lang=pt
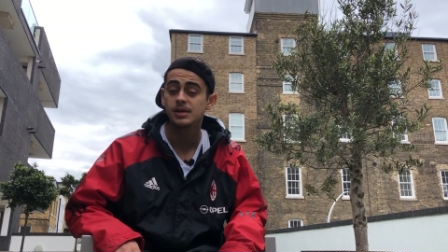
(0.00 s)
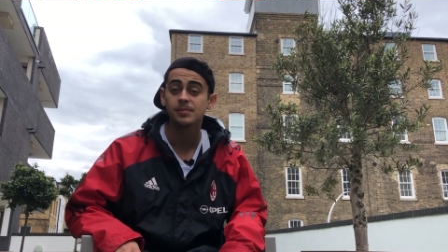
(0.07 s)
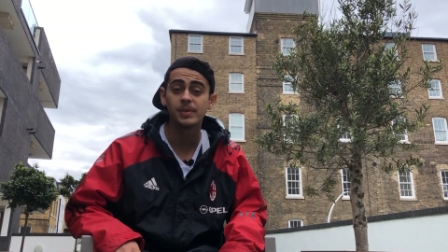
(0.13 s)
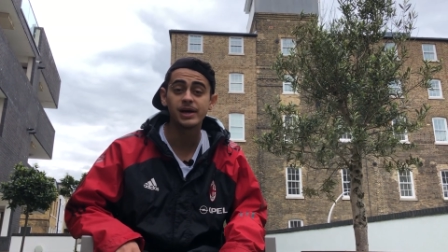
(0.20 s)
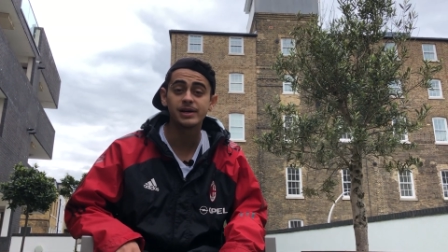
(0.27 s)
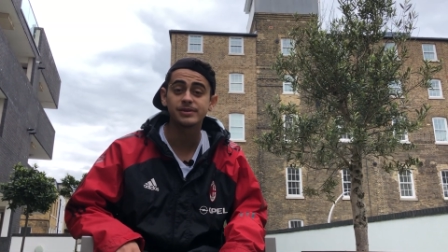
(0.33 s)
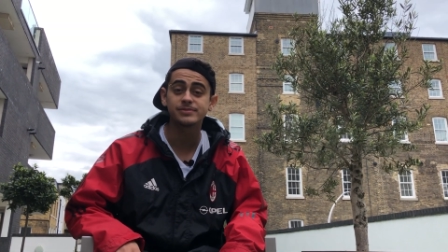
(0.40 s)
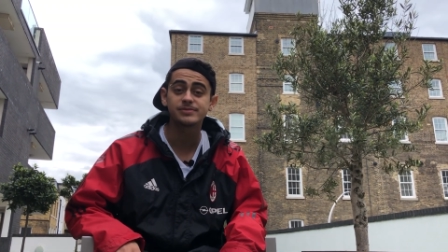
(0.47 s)

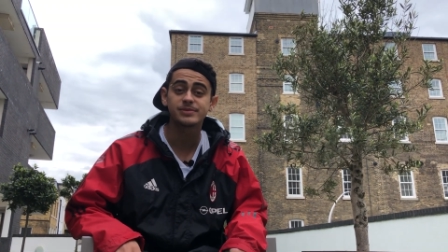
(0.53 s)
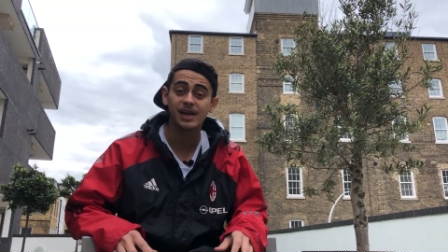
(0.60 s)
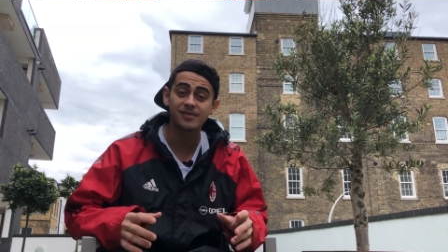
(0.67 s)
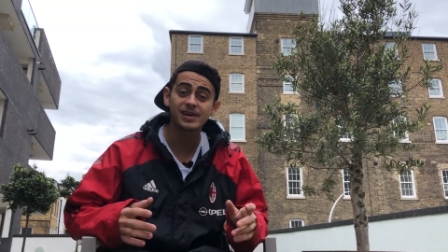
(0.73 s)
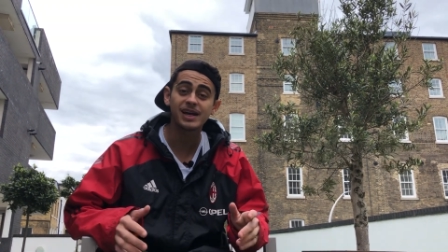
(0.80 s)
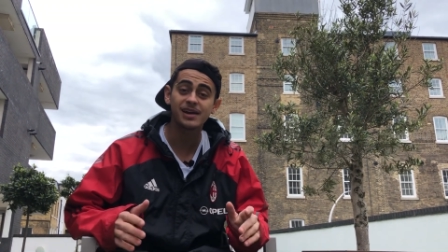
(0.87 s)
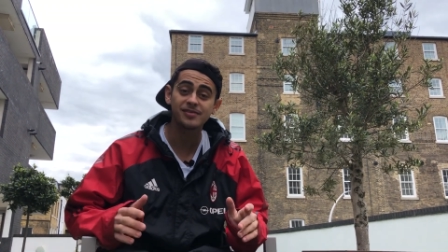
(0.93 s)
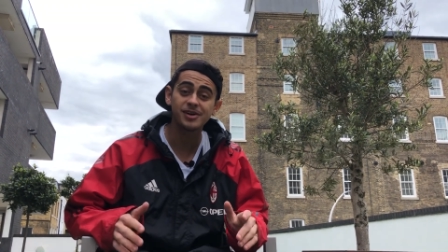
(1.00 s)
Mano, tava
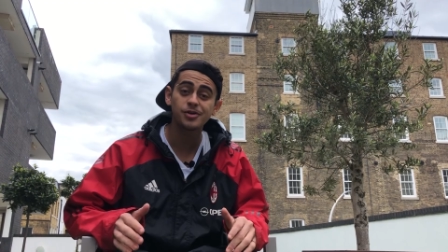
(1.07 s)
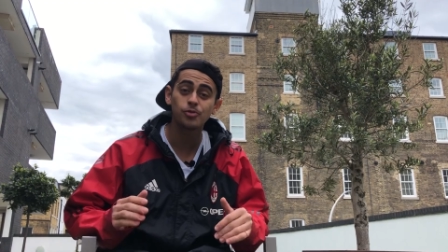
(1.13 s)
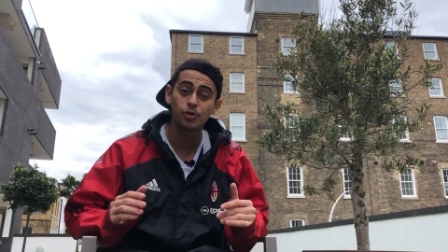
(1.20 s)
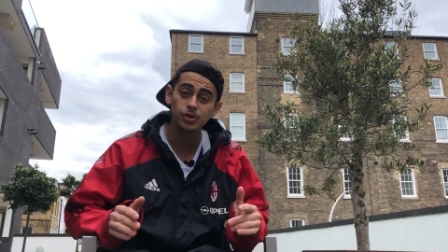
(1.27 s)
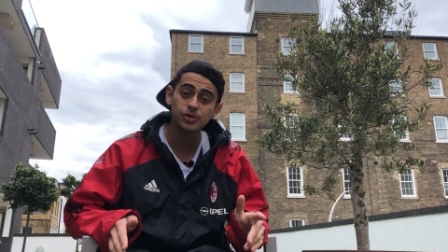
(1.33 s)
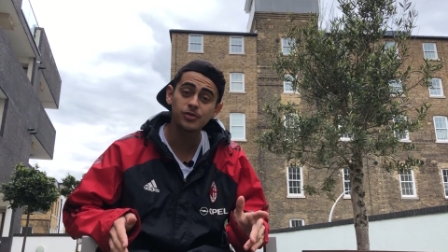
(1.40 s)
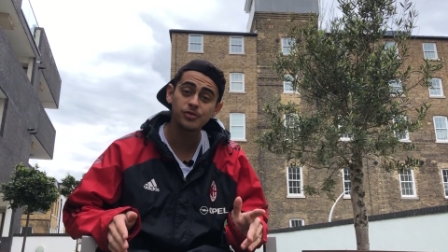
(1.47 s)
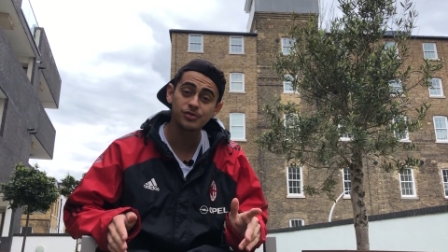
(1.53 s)
gravando
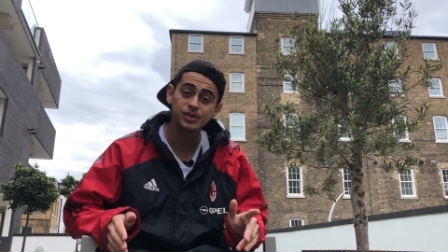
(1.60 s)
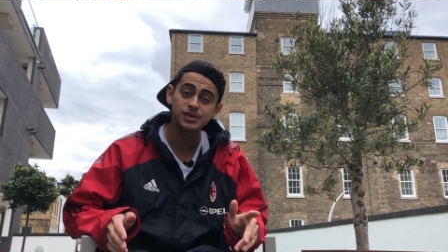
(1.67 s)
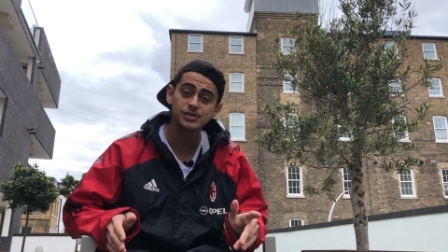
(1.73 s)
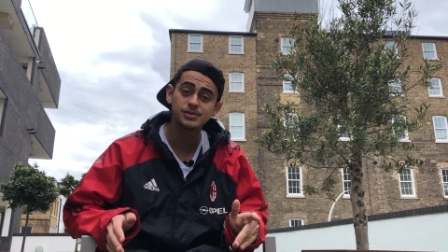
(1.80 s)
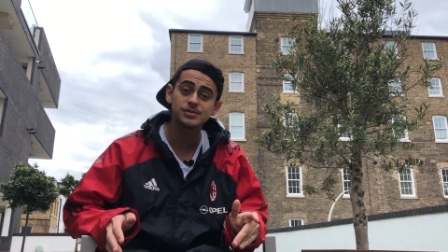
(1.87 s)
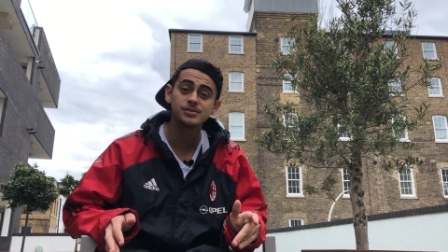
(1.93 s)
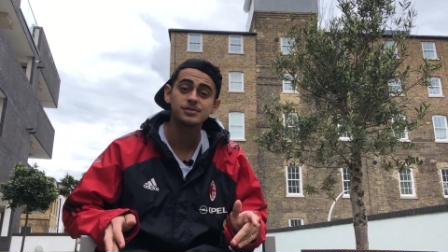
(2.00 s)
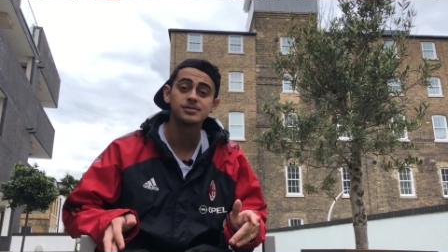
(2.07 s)
outro
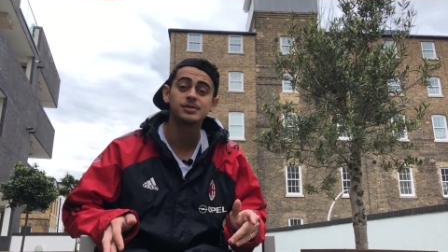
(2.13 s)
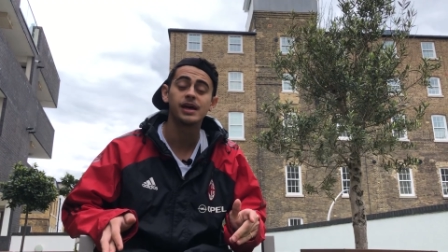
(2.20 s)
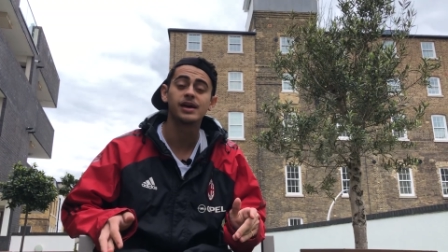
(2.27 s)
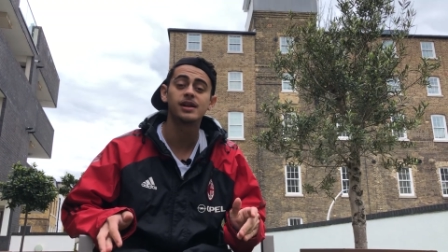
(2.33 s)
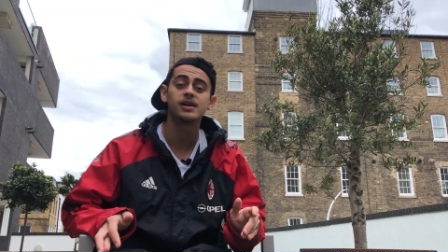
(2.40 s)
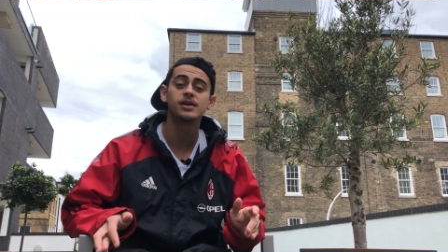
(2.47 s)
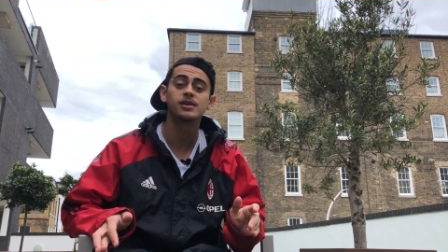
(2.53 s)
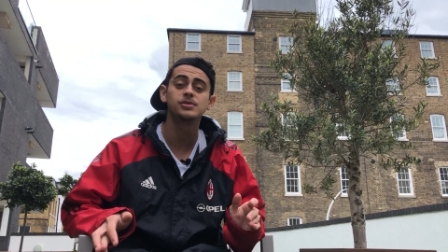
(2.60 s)
vídeo,
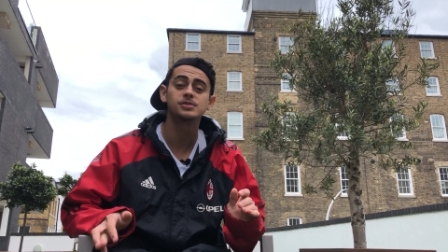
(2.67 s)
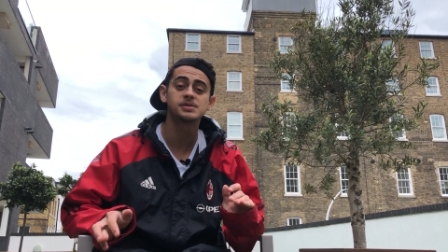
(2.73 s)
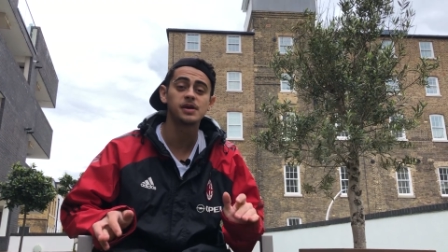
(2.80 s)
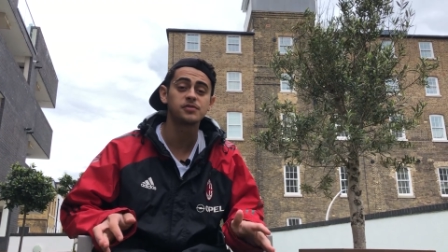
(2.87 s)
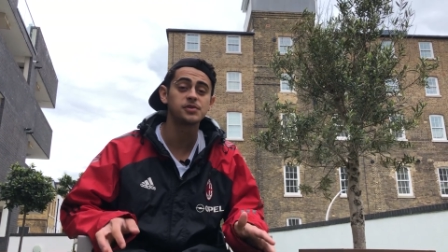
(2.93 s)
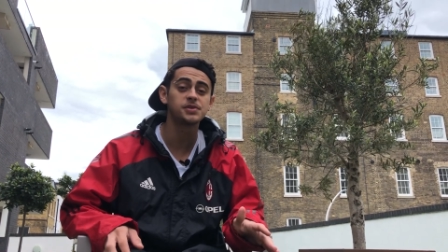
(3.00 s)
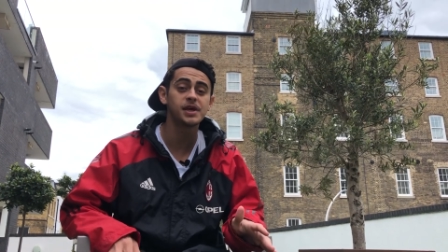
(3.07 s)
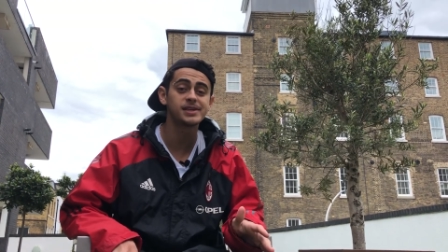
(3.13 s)
era o
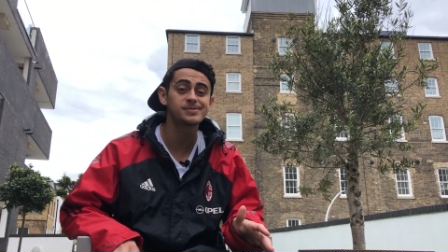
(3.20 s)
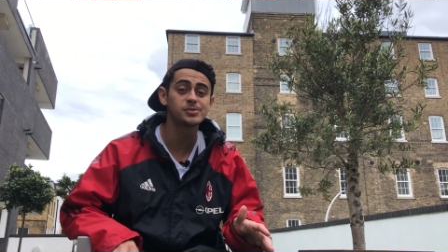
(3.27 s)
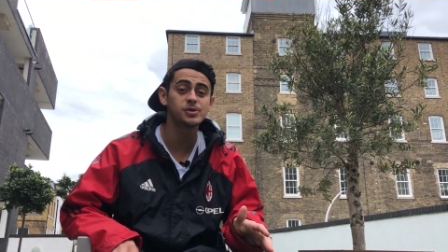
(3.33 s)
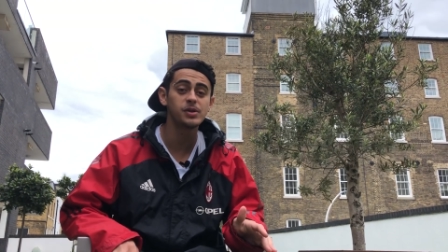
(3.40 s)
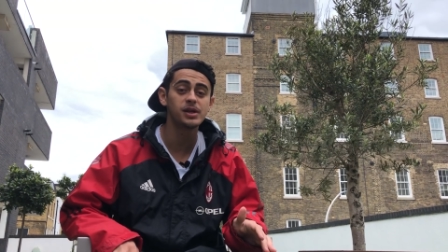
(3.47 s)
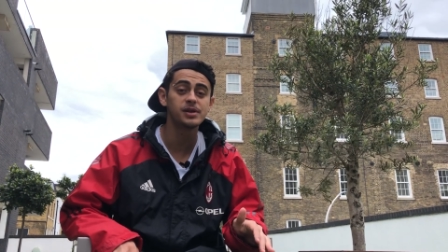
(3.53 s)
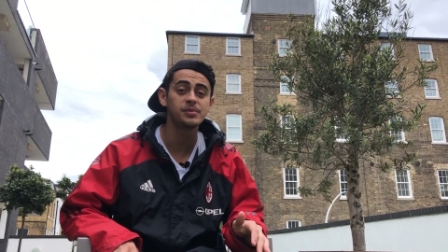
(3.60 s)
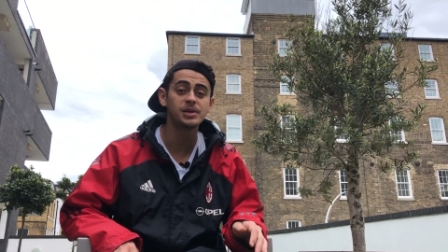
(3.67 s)
desafio das mil
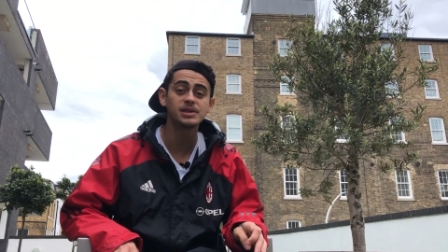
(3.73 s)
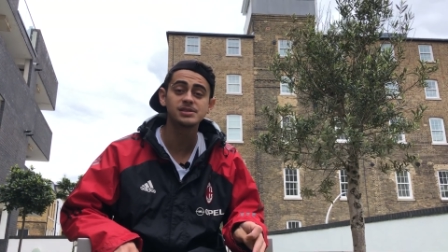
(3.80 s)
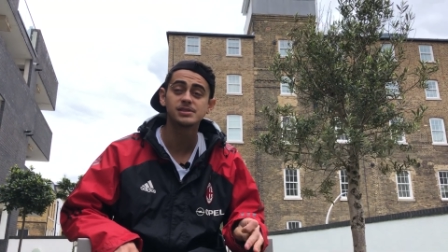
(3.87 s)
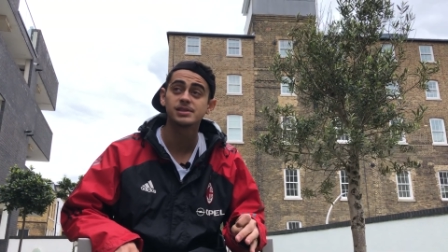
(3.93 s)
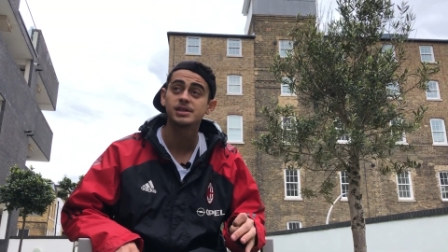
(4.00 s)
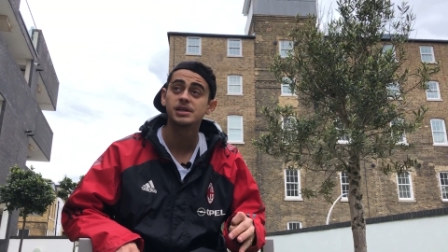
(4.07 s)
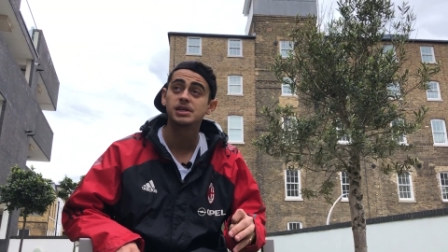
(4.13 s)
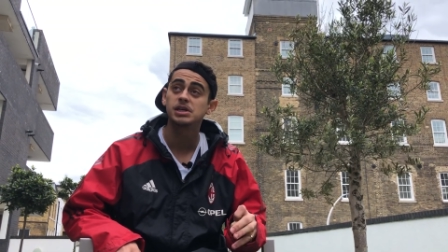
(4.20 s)
libras.
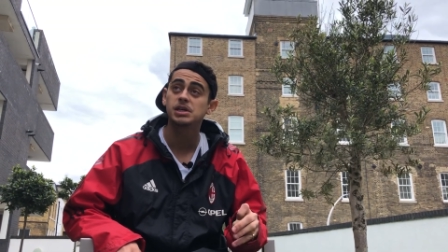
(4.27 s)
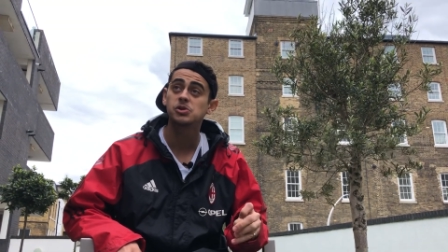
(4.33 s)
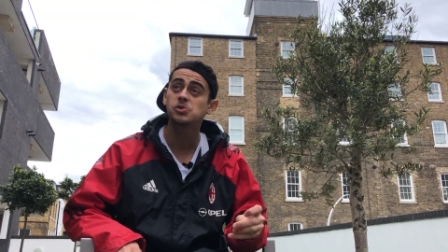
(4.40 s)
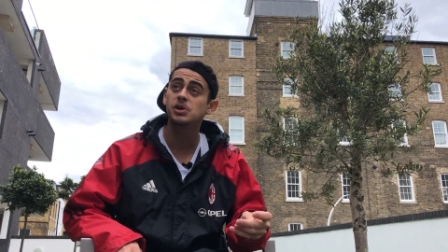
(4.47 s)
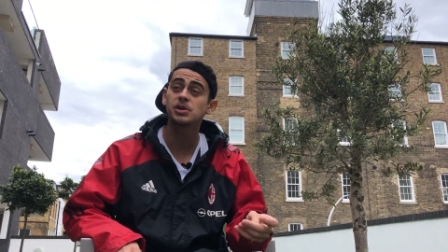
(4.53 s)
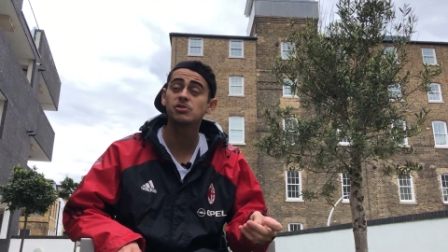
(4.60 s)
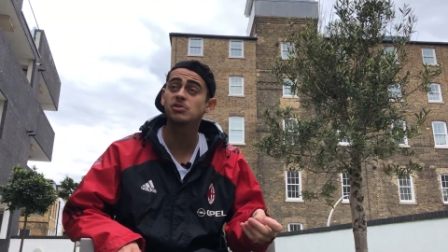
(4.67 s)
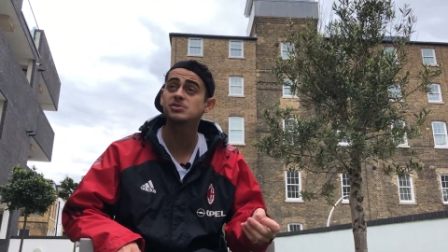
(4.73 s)

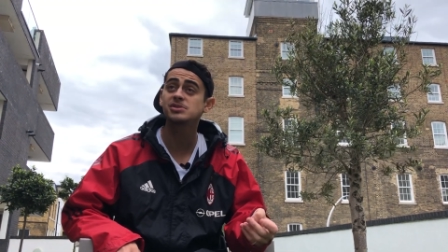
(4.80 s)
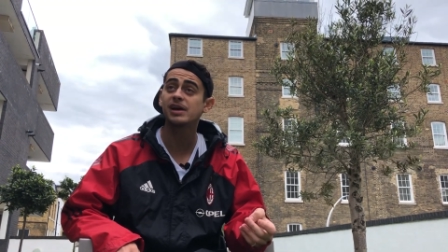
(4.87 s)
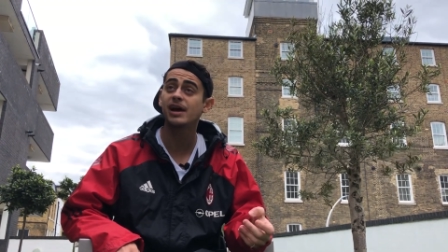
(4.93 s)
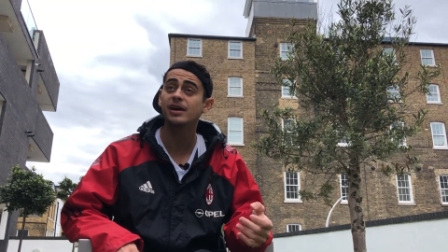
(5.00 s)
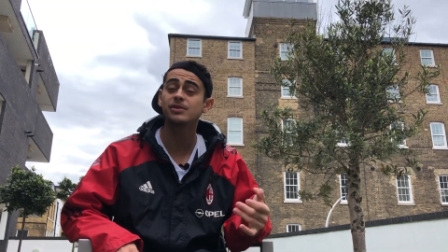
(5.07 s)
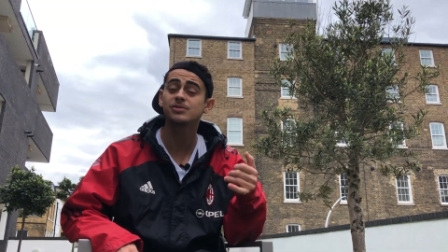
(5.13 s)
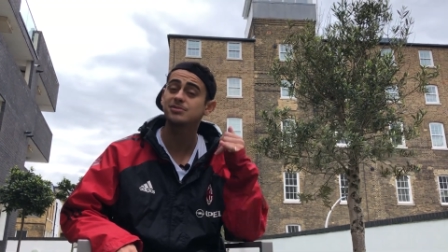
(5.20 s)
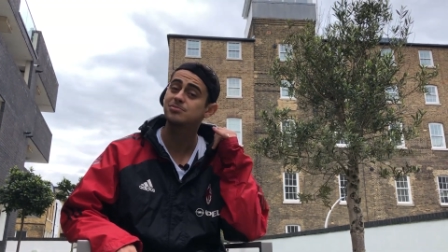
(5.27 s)
Quando eu
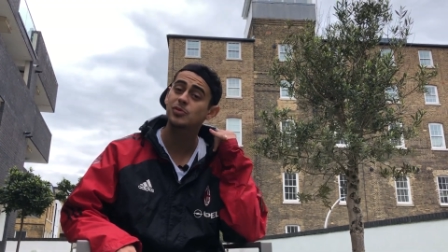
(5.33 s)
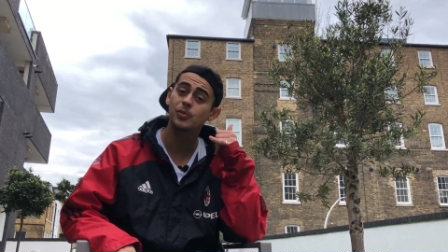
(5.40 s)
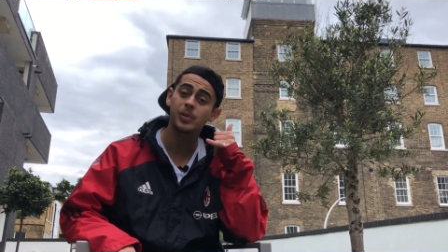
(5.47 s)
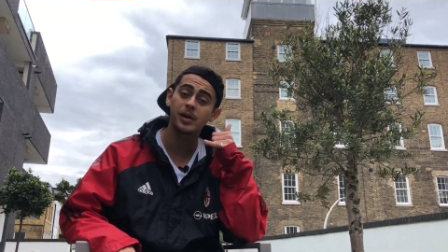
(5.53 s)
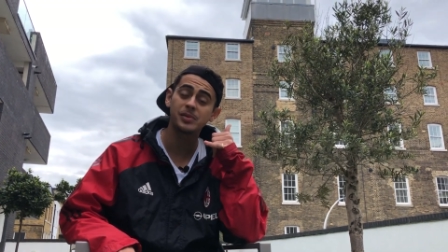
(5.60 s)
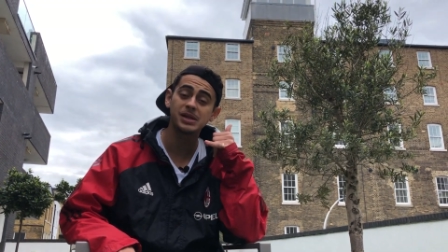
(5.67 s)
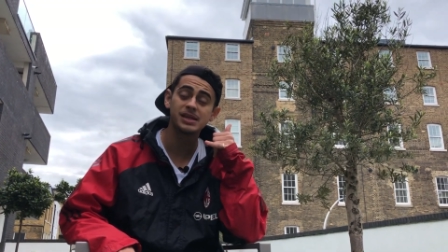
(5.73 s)
saio, meu pai me